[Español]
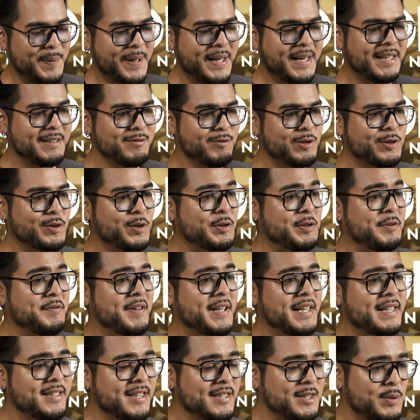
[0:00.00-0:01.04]
para nuestros
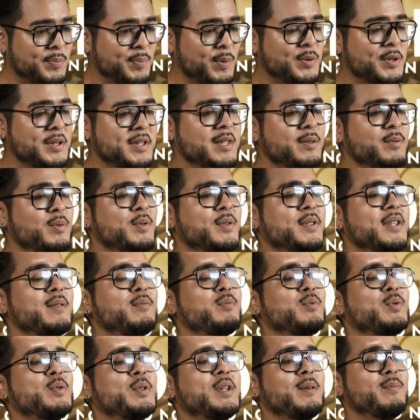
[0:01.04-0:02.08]
diferentes dispositivos que
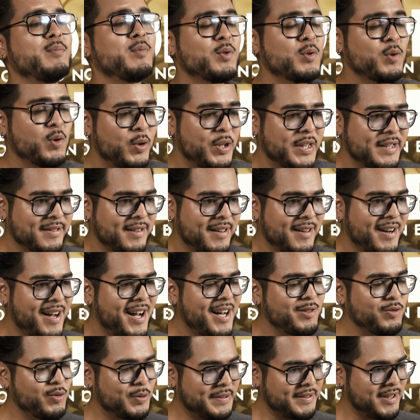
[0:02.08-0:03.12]
busquemos conectar
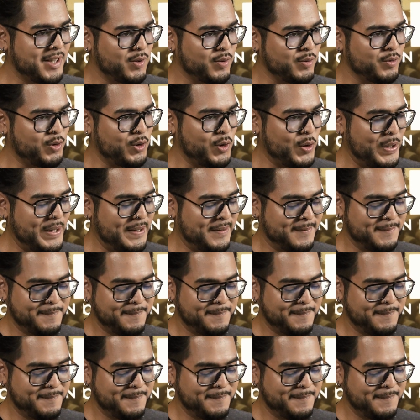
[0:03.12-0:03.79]
a nuestra consola.